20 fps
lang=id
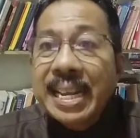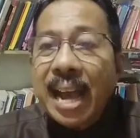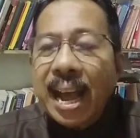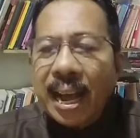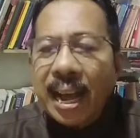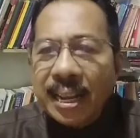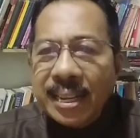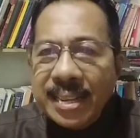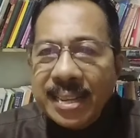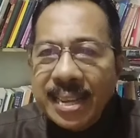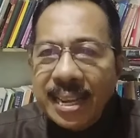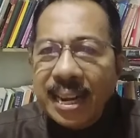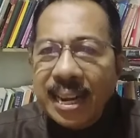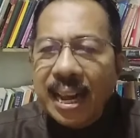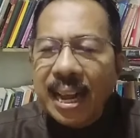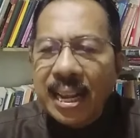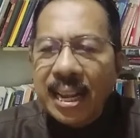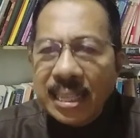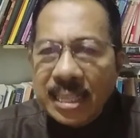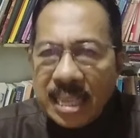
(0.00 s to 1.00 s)

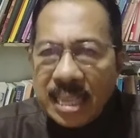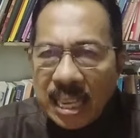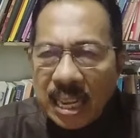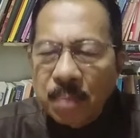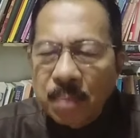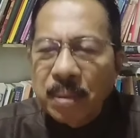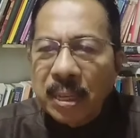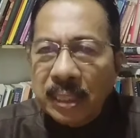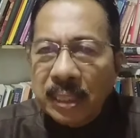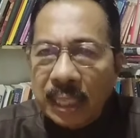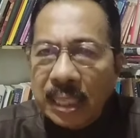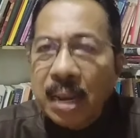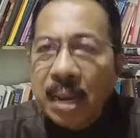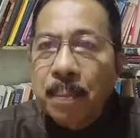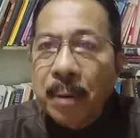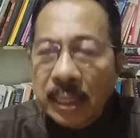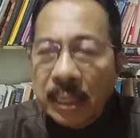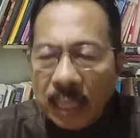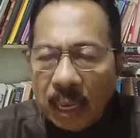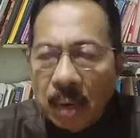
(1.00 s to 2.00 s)
akhir-akhir masa
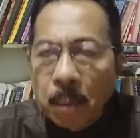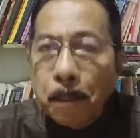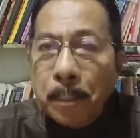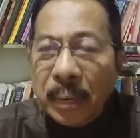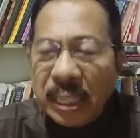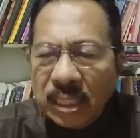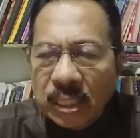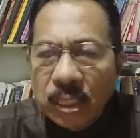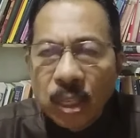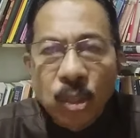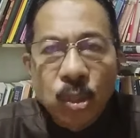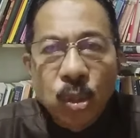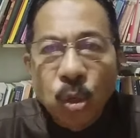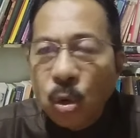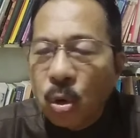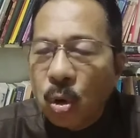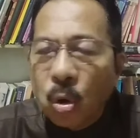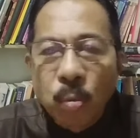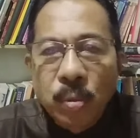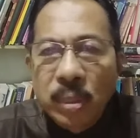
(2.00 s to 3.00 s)
jabatan Presiden
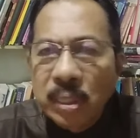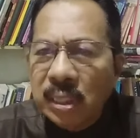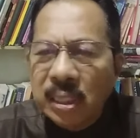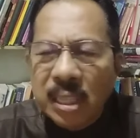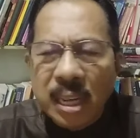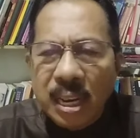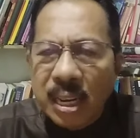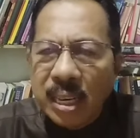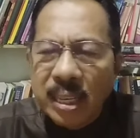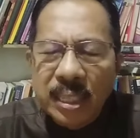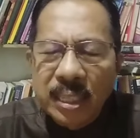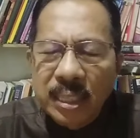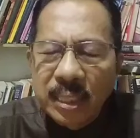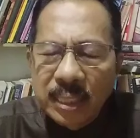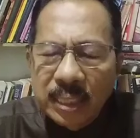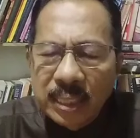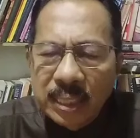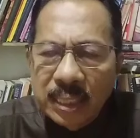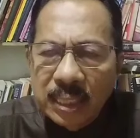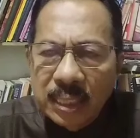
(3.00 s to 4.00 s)
Jokowi sekarang
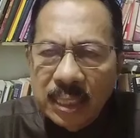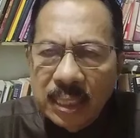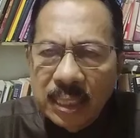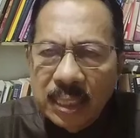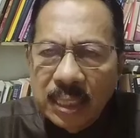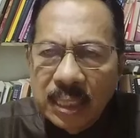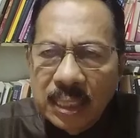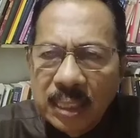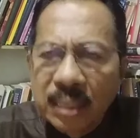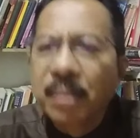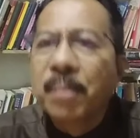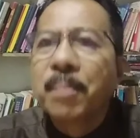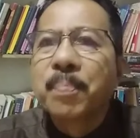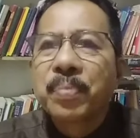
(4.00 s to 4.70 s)
ini,